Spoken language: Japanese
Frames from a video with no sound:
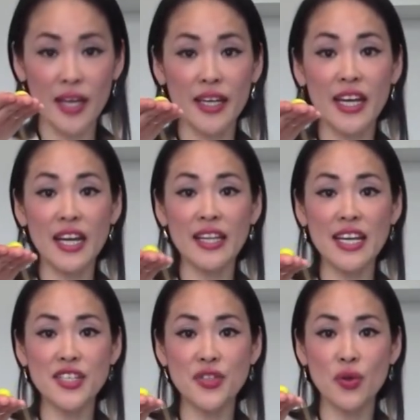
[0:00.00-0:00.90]

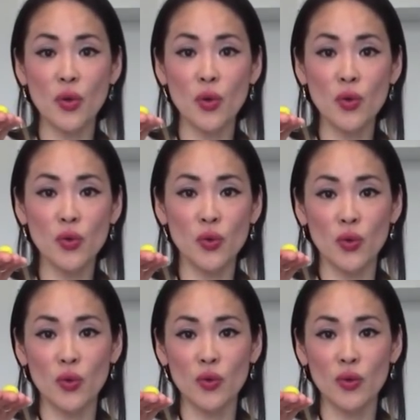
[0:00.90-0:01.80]
ガナッシュゆ
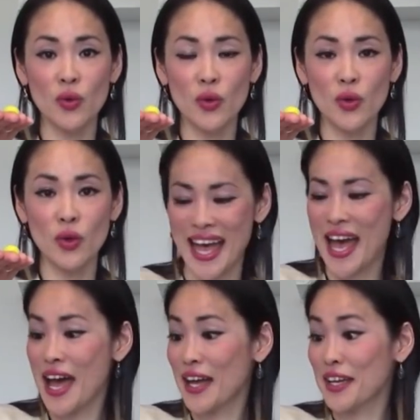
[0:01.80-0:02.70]
ず
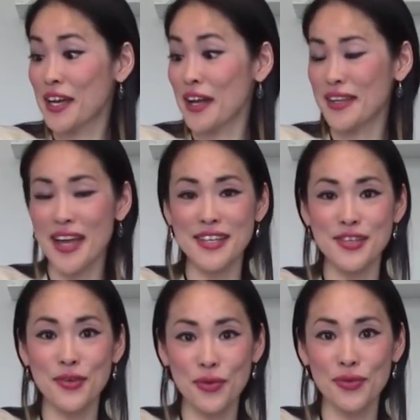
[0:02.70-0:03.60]

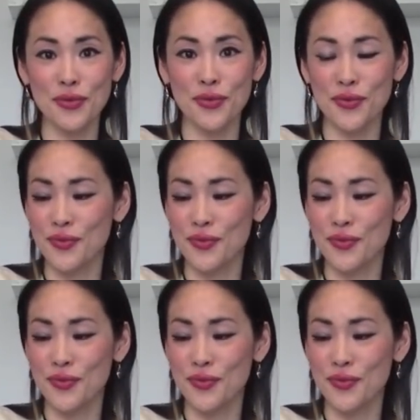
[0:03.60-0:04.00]
ガナッシュゆず